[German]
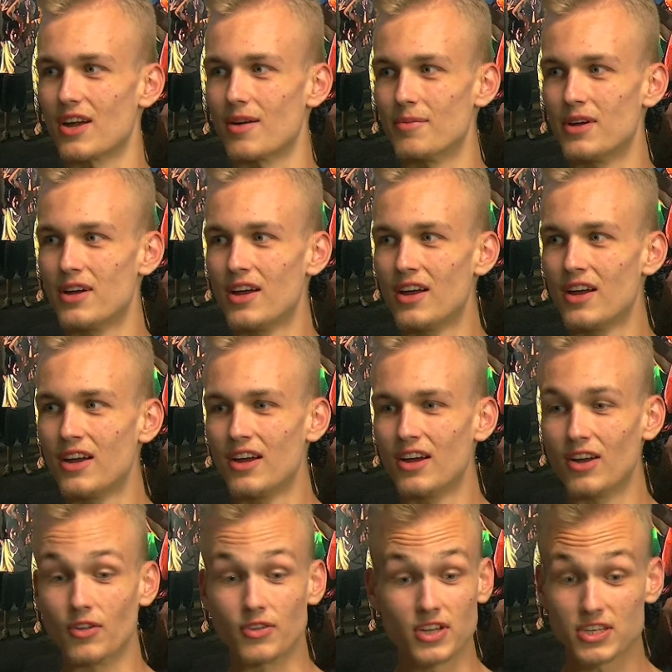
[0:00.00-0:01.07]
haben.
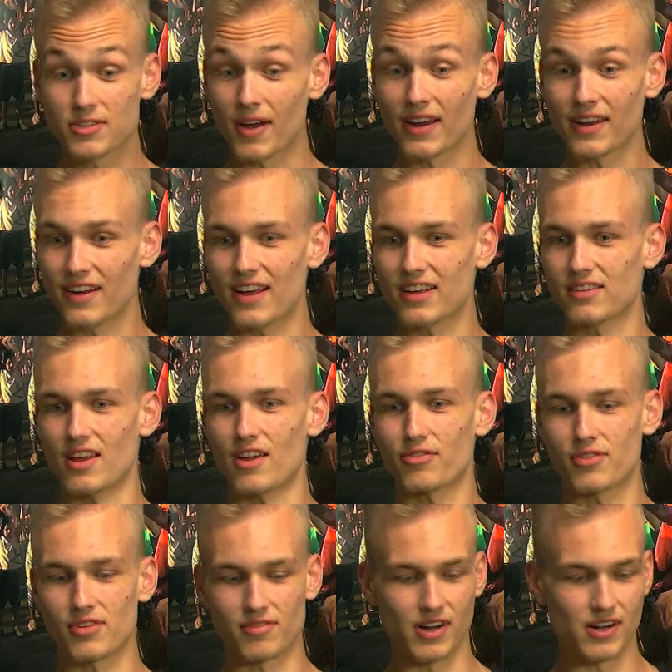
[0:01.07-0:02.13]
Und das war dann echt
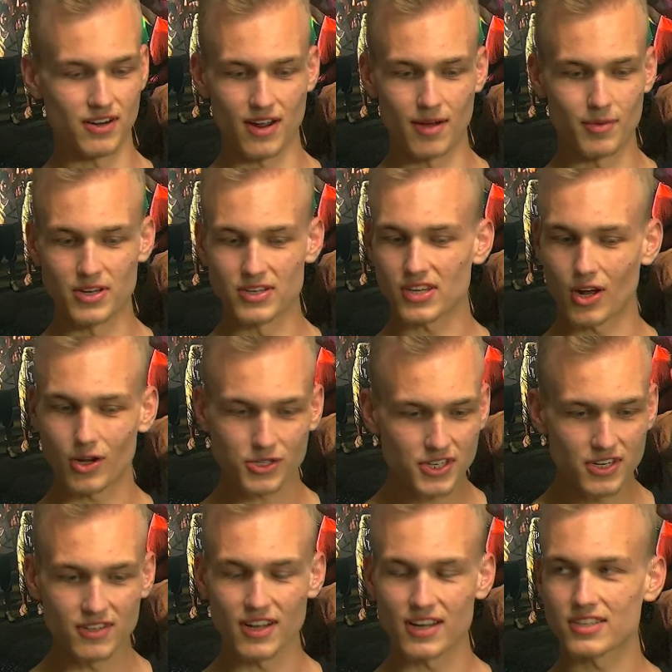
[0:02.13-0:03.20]
heftig, weil dann haben wir das
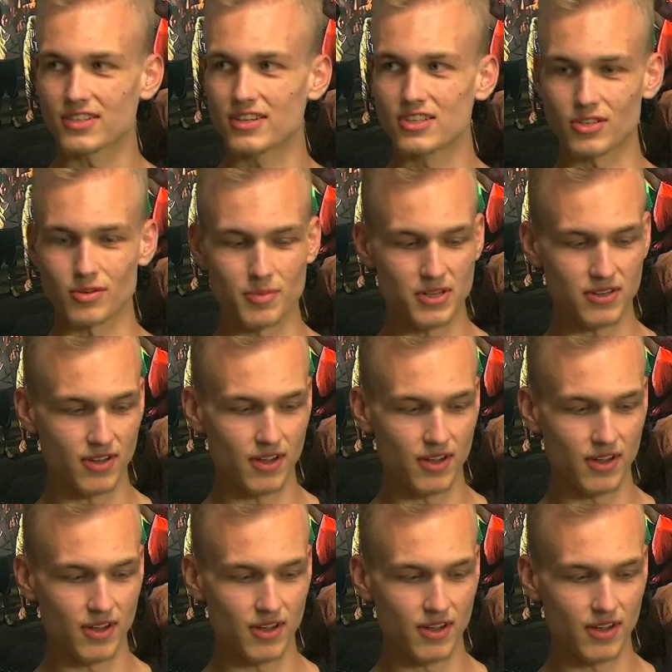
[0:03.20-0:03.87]
ausgetestet, so mit,